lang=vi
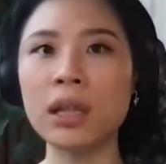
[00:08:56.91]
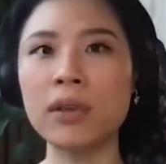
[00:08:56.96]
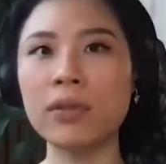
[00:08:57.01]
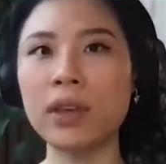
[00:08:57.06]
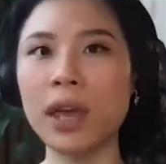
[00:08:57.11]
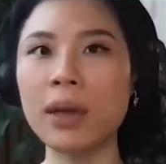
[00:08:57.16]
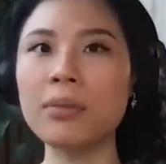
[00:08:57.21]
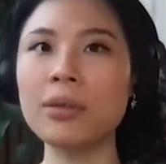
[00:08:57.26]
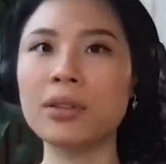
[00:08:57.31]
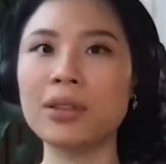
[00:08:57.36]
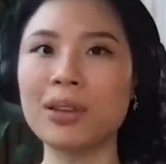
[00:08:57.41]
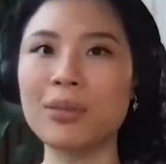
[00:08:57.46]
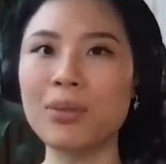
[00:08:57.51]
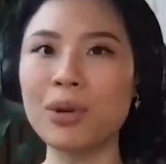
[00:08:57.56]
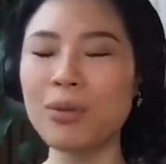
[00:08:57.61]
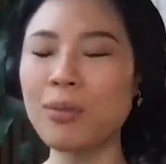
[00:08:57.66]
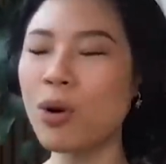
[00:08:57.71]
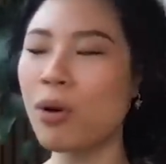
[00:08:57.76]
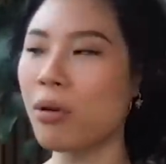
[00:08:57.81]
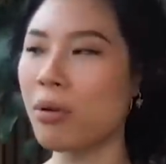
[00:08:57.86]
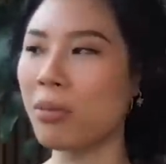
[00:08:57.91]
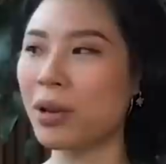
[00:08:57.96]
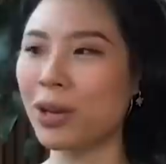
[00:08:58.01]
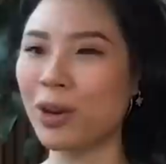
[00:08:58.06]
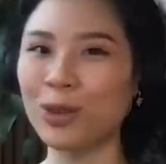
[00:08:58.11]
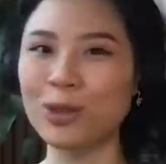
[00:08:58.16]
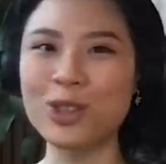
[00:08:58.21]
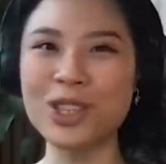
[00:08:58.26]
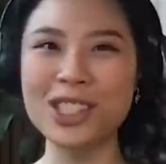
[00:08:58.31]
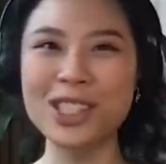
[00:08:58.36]
tại vì em tưởng tượng mỗi buổi mà
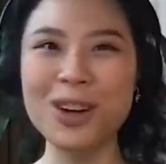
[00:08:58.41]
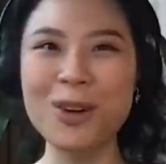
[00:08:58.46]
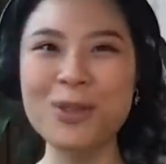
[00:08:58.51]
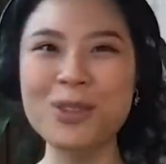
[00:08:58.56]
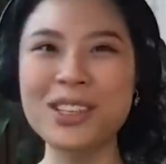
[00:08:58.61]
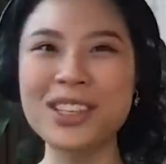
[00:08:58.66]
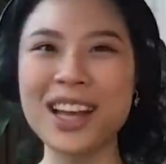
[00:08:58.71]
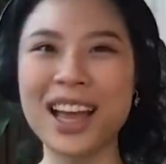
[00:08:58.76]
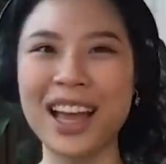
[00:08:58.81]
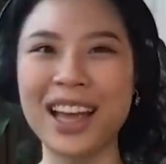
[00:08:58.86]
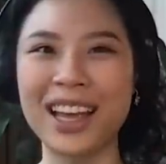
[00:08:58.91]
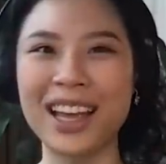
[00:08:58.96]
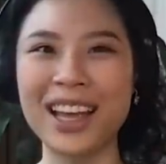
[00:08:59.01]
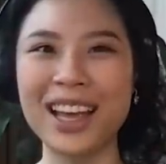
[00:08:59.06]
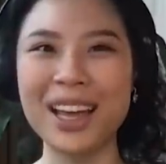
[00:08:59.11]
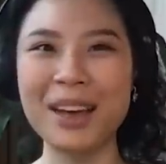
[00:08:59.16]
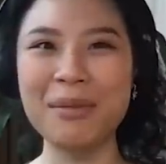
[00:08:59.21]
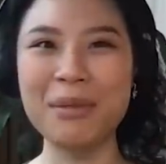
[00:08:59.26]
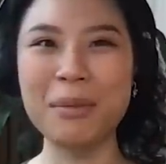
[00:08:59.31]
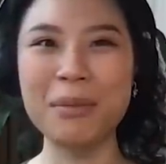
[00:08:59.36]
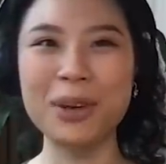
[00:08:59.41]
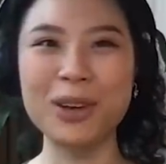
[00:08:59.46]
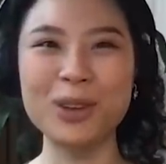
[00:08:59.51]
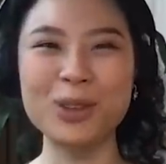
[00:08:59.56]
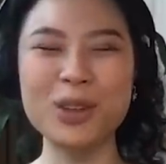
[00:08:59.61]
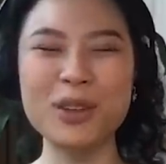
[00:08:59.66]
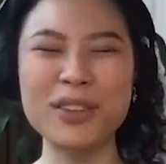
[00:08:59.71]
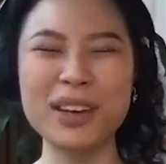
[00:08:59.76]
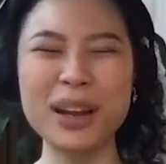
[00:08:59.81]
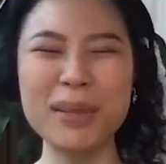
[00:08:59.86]
mình nói chuyện sâu như này và mình
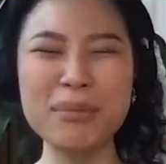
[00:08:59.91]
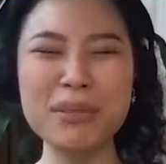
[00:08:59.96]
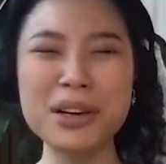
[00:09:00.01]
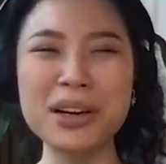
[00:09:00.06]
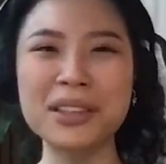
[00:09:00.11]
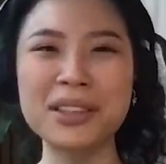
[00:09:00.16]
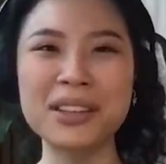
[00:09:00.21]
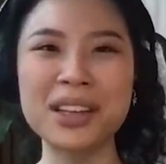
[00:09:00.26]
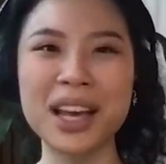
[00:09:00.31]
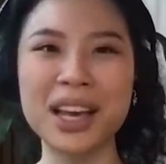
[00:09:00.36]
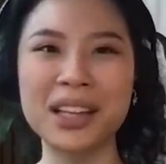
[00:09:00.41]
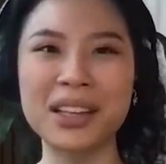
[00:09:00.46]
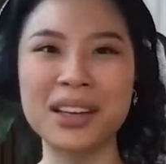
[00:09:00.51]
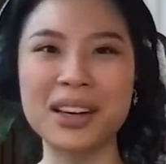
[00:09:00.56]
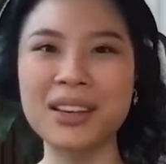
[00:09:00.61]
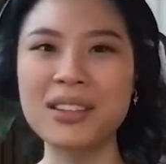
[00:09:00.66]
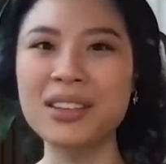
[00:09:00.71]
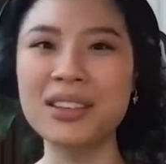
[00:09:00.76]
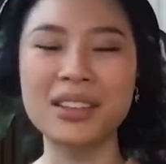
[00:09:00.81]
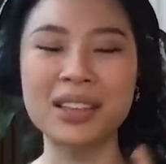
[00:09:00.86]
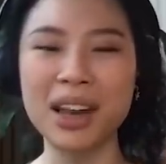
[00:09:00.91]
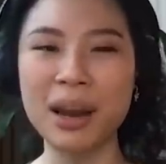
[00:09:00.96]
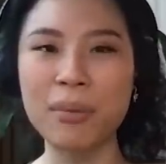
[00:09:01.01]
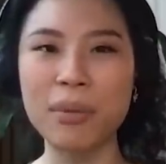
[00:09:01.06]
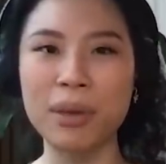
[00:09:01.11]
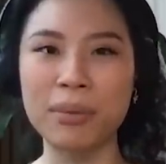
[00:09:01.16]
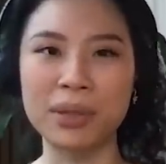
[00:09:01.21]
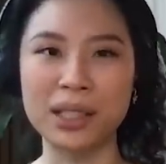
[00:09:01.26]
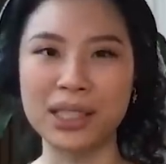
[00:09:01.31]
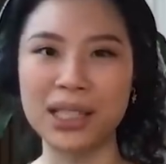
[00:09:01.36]
nói chuyện với năm người như này thì đến người thứ
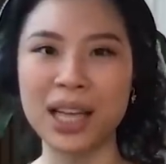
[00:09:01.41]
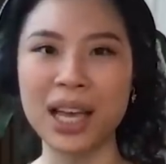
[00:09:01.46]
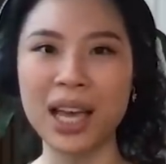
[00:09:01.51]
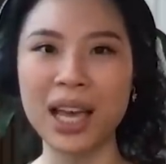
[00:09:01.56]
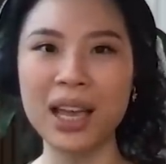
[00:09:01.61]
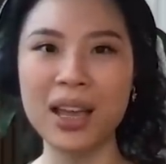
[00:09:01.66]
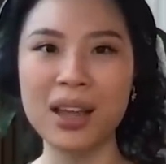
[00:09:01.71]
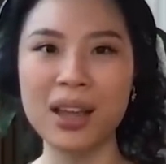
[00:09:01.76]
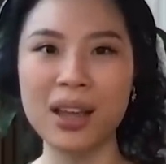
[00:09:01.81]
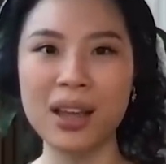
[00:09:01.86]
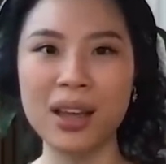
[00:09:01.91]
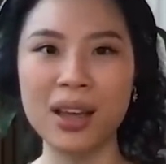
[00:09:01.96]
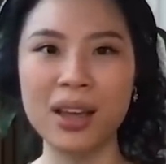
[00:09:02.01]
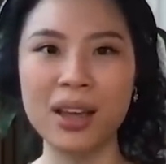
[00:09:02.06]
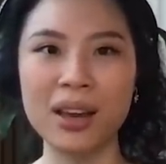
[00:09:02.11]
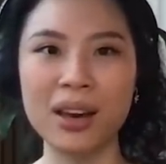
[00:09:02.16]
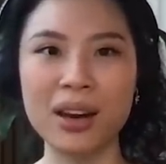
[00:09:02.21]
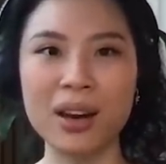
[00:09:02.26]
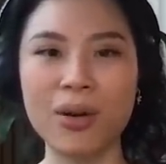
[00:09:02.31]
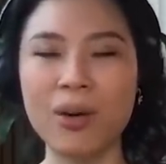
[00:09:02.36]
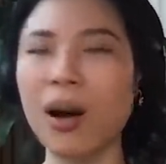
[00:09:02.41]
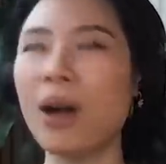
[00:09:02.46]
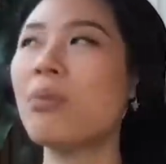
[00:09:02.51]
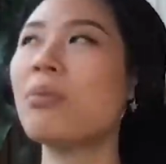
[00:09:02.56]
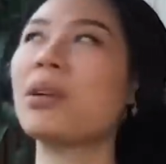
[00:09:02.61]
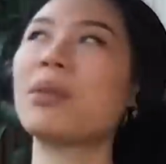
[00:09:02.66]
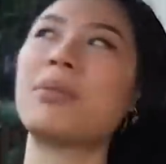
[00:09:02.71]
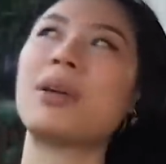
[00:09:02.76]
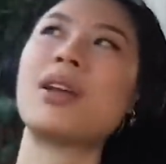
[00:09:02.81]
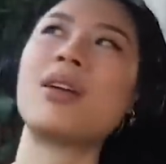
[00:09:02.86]
năm là mình sẽ đầu óc